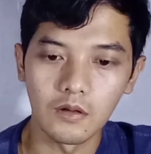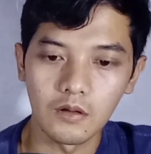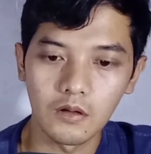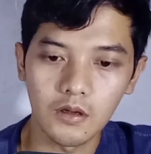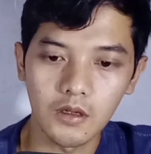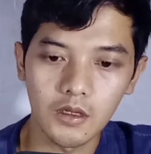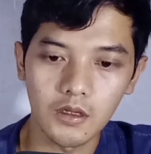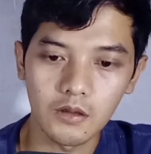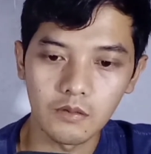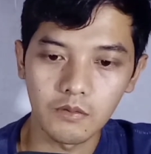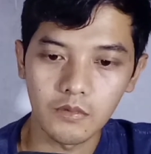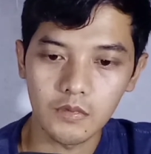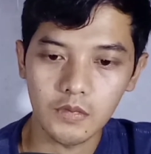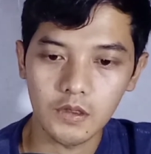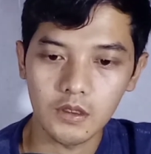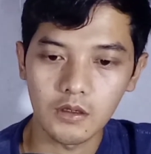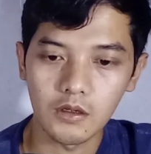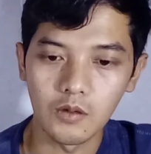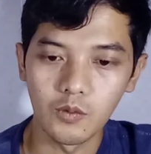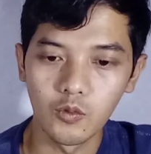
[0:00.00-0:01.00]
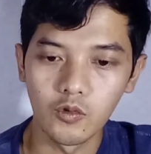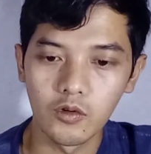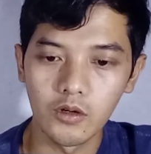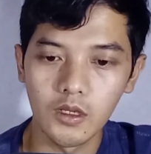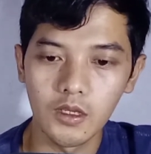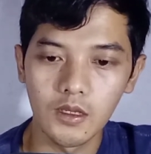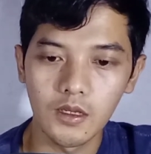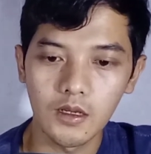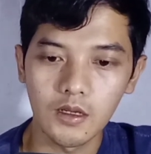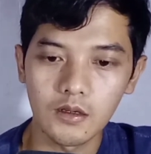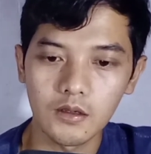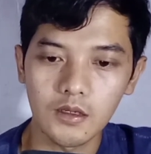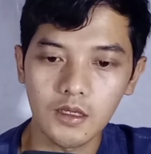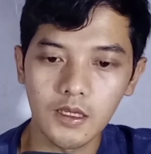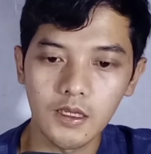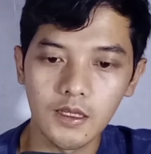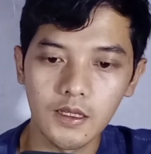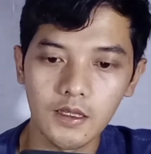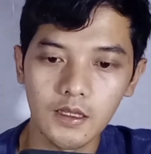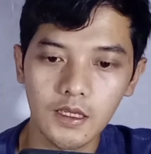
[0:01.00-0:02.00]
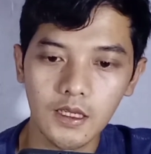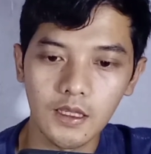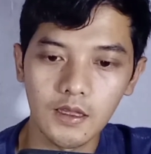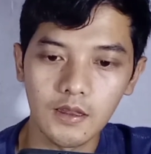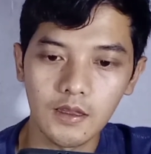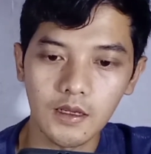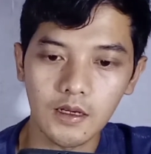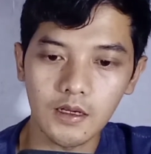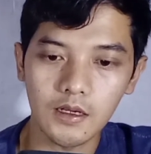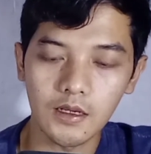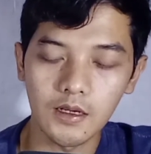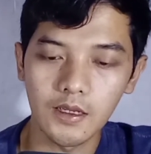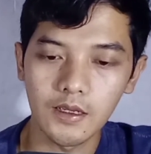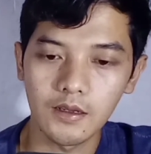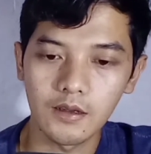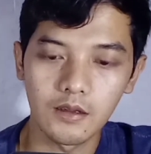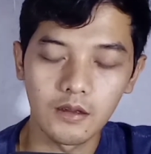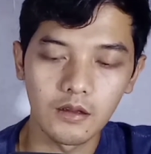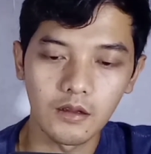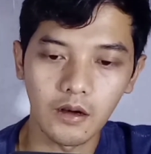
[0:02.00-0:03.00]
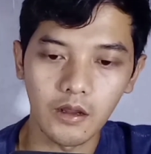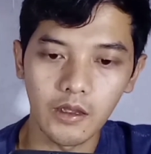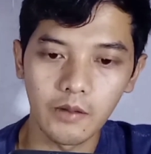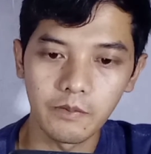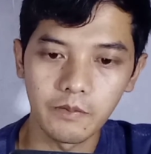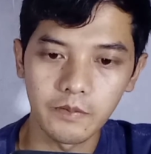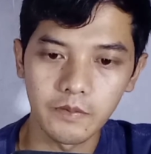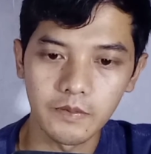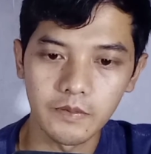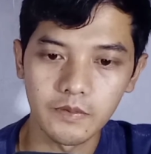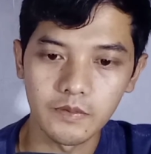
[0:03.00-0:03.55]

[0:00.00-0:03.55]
Oke, kemudian kita klik kirim.